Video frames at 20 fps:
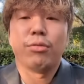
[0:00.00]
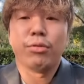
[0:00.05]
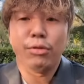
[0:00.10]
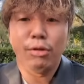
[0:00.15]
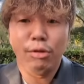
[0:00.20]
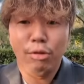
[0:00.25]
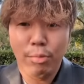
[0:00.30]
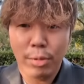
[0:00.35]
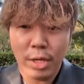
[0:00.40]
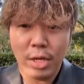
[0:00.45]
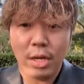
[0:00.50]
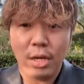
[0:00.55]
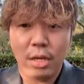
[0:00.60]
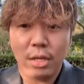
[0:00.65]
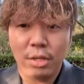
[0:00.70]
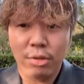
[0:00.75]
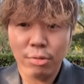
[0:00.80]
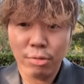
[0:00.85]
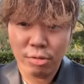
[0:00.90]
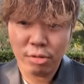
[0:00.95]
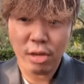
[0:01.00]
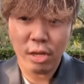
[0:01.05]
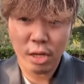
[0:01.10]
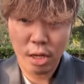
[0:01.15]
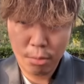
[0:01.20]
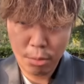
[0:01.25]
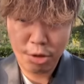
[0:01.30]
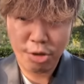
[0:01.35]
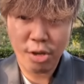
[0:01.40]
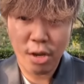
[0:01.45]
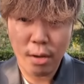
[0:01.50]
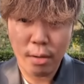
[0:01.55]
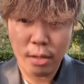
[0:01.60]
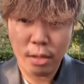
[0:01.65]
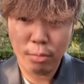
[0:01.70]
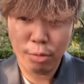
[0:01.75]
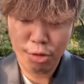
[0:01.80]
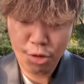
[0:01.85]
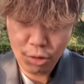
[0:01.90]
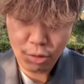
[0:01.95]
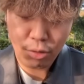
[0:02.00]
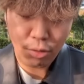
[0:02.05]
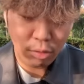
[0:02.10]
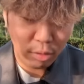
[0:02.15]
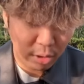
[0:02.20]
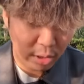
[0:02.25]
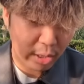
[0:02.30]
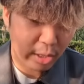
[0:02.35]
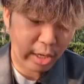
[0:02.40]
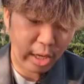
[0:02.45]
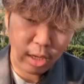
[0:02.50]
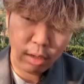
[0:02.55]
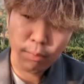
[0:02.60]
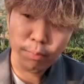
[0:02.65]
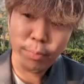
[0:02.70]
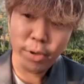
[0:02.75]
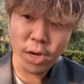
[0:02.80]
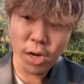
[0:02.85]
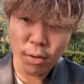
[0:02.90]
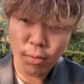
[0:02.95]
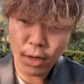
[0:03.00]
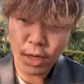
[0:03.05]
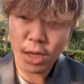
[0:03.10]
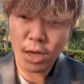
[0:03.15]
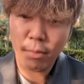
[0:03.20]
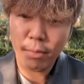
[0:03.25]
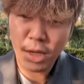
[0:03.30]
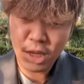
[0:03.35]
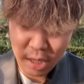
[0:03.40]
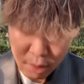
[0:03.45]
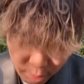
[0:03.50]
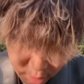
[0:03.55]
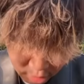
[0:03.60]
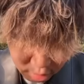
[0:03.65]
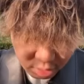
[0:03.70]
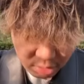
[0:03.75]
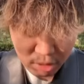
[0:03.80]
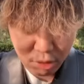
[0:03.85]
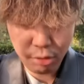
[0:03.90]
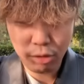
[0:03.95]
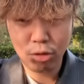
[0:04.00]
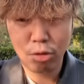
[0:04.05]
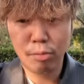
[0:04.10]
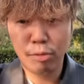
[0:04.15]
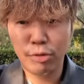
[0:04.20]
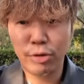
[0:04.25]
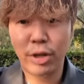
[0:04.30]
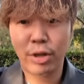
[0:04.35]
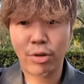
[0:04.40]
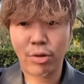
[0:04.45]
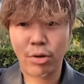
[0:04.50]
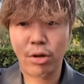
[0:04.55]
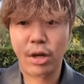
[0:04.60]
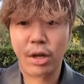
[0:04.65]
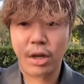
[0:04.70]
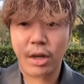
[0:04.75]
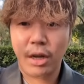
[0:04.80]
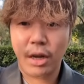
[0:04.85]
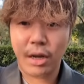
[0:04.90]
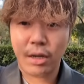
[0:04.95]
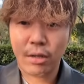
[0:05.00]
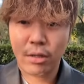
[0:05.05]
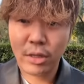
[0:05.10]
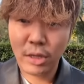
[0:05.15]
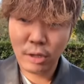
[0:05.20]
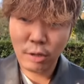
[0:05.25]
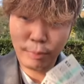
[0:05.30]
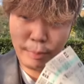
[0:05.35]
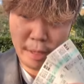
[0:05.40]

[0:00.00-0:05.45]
本当夢が一つ叶いましたもちろん今回ねエンペラー脇はめちゃめちゃ強いと思うけどある程